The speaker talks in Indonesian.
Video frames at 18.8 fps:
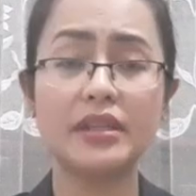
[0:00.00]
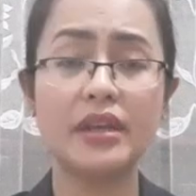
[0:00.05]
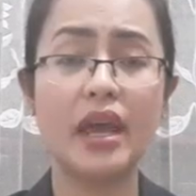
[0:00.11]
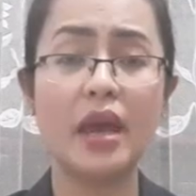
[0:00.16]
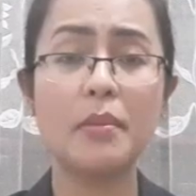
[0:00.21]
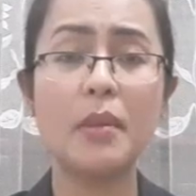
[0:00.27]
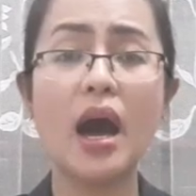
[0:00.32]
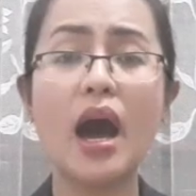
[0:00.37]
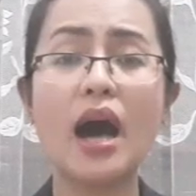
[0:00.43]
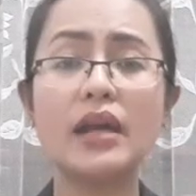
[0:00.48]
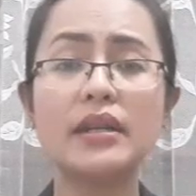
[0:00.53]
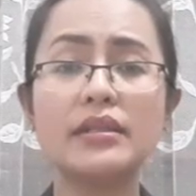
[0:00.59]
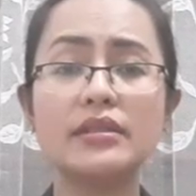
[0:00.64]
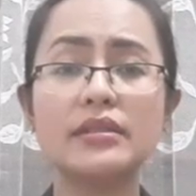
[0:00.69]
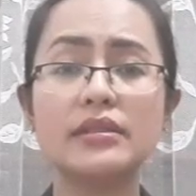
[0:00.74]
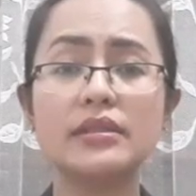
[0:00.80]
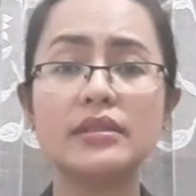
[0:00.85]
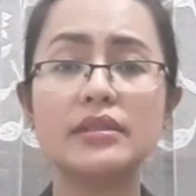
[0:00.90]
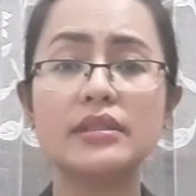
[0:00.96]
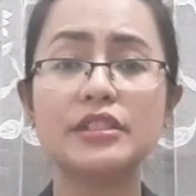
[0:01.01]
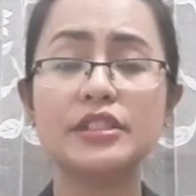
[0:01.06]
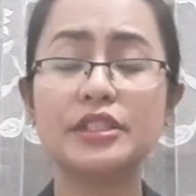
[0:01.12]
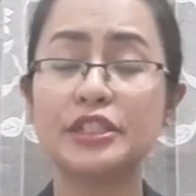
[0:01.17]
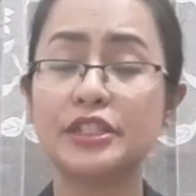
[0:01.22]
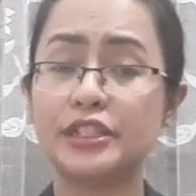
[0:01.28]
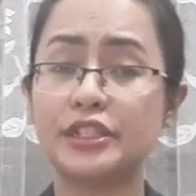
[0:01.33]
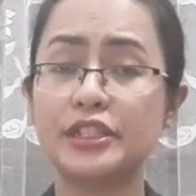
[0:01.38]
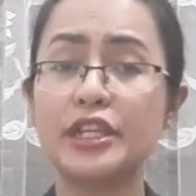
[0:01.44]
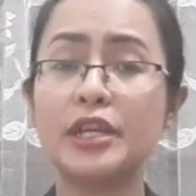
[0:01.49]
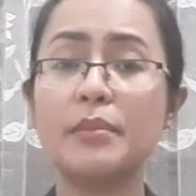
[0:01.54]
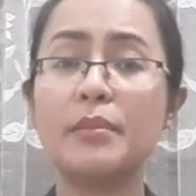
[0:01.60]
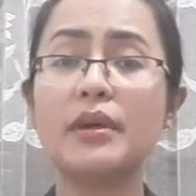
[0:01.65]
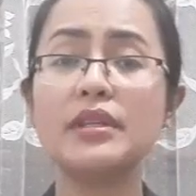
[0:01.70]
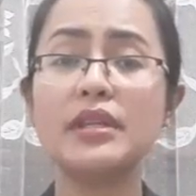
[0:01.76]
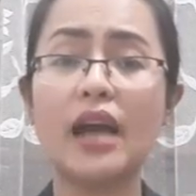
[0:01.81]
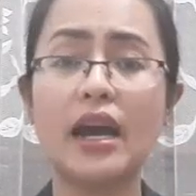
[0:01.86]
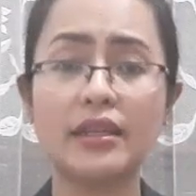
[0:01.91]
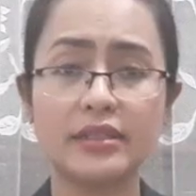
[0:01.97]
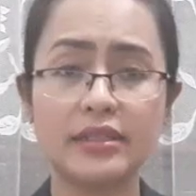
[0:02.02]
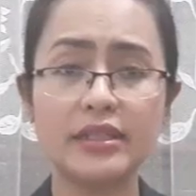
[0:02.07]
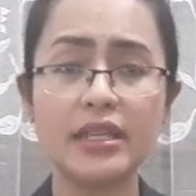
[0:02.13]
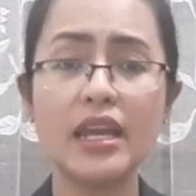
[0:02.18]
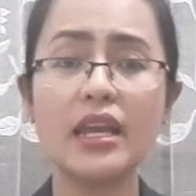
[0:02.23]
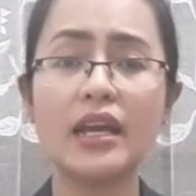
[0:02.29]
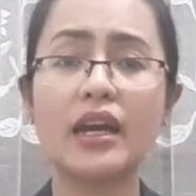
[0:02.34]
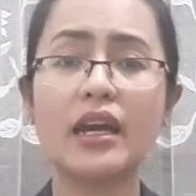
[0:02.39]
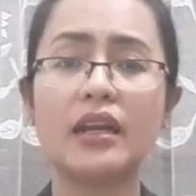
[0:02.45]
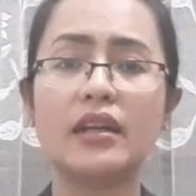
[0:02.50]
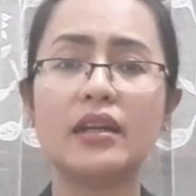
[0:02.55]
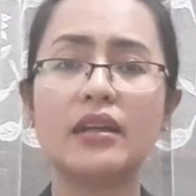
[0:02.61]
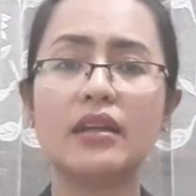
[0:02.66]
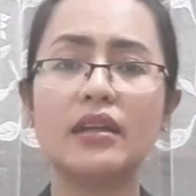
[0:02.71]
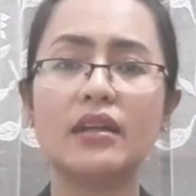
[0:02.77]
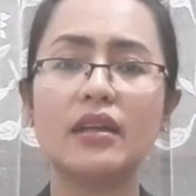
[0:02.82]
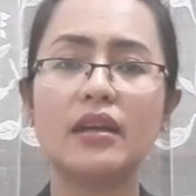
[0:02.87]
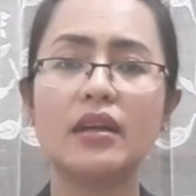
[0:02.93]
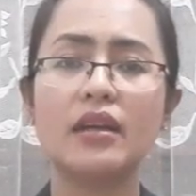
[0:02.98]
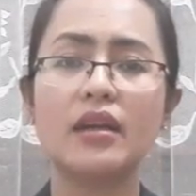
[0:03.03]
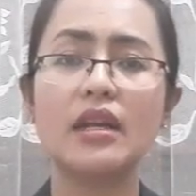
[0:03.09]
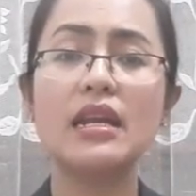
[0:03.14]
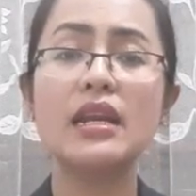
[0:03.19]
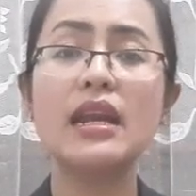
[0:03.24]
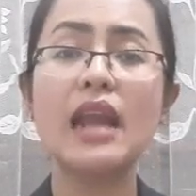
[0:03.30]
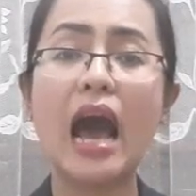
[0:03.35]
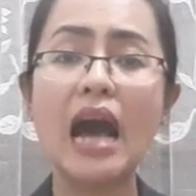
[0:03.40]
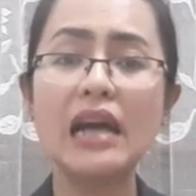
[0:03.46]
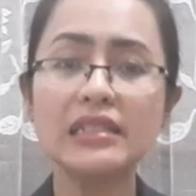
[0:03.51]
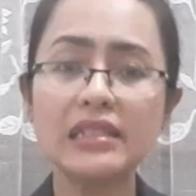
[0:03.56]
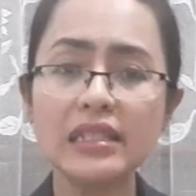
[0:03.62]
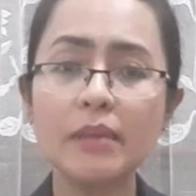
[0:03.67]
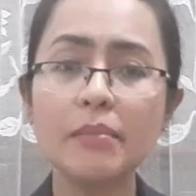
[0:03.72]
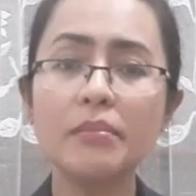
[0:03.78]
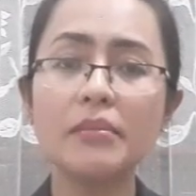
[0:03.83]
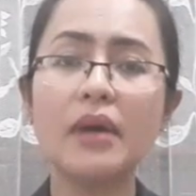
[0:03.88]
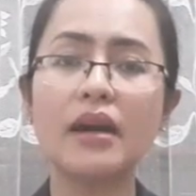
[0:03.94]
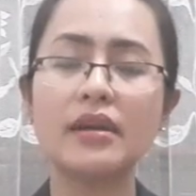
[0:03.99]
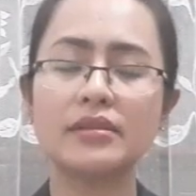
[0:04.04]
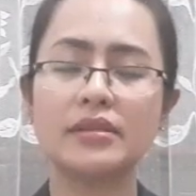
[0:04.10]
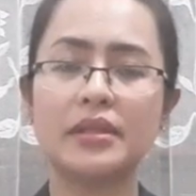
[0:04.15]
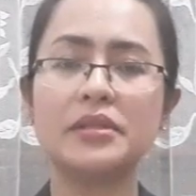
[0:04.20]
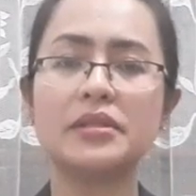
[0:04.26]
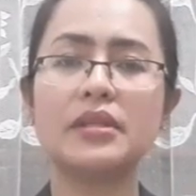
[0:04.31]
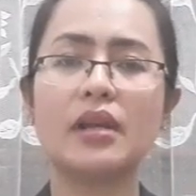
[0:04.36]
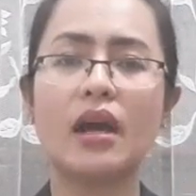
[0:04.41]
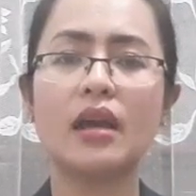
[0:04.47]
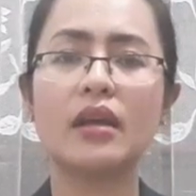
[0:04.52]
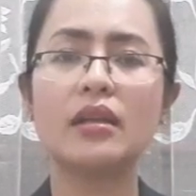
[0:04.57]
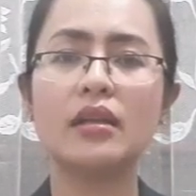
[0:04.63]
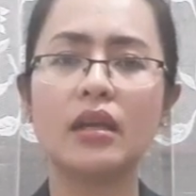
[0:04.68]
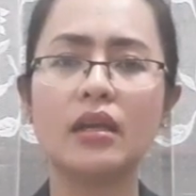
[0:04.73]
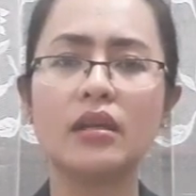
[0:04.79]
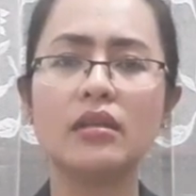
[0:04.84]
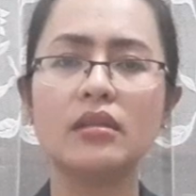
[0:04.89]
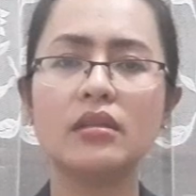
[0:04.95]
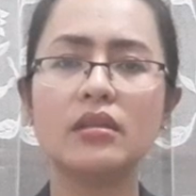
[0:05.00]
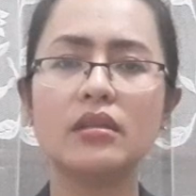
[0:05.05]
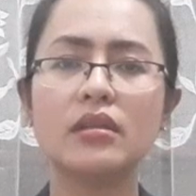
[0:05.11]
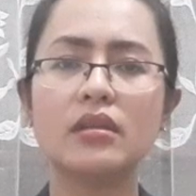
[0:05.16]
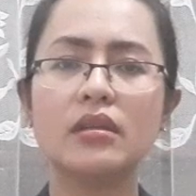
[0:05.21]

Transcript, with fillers: si Deban si menyaksikan nasib bangsa Israel ini.